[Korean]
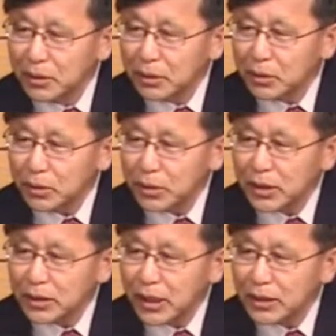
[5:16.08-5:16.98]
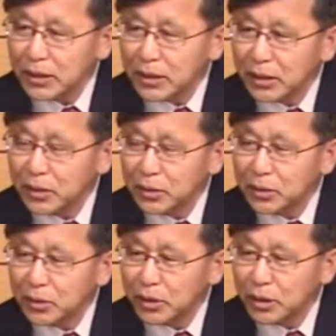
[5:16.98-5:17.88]
터스틴 사실 때 그
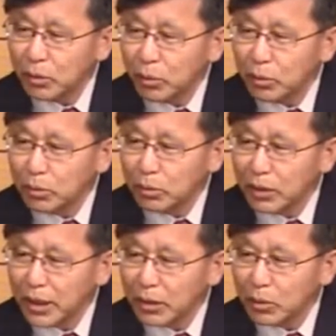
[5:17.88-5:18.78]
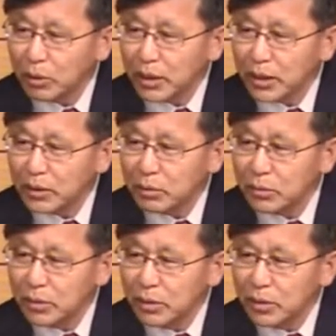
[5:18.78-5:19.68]
근처에 코이노니아 교회라는
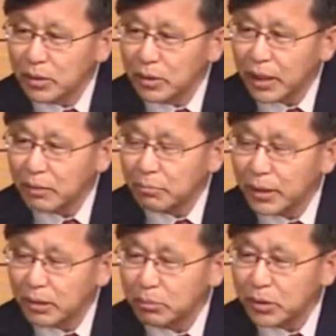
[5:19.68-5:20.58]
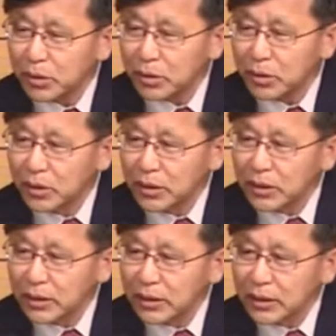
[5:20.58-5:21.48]
간판이 붙어서
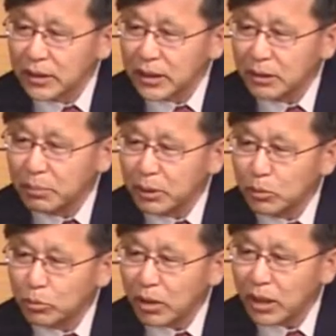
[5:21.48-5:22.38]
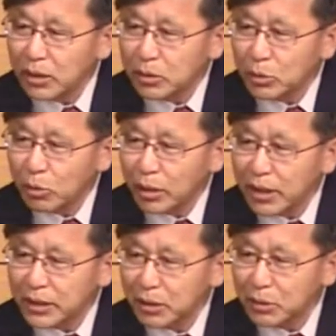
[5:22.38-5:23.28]
이비인후과 같은 교회가
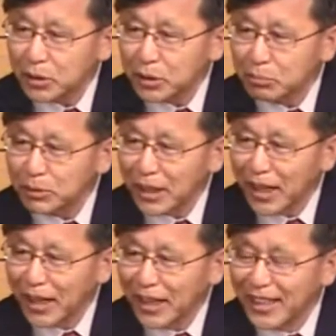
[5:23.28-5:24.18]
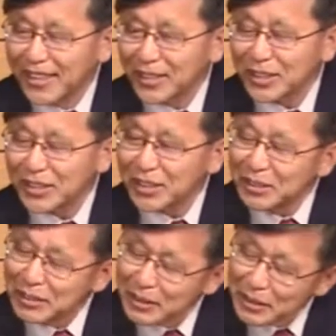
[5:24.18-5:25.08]
세워졌습니다. 그러셔서
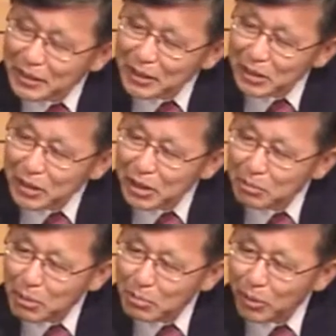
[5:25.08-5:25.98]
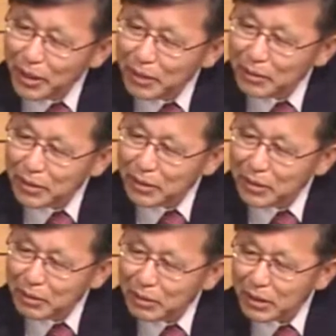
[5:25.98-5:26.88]
이름이 뭐예요?
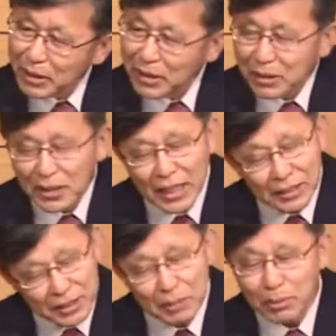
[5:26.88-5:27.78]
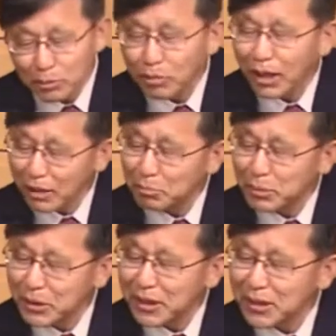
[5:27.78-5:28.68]
그랬더니 이, 하여튼 이비인후과하고
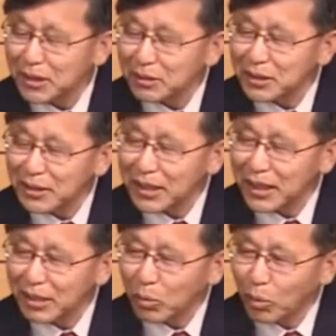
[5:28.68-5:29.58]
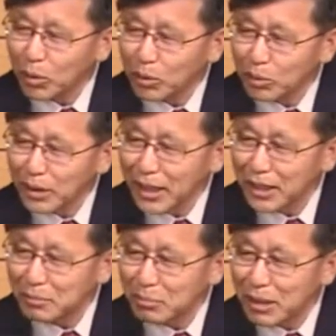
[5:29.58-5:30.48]
비슷하대요. 그래서 제가 코이노니아
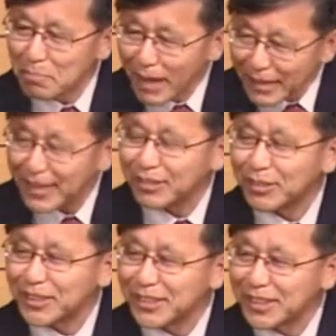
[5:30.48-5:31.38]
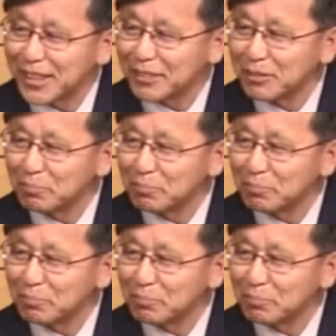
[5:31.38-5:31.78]
아닙니까? 맞다 그러시더라고.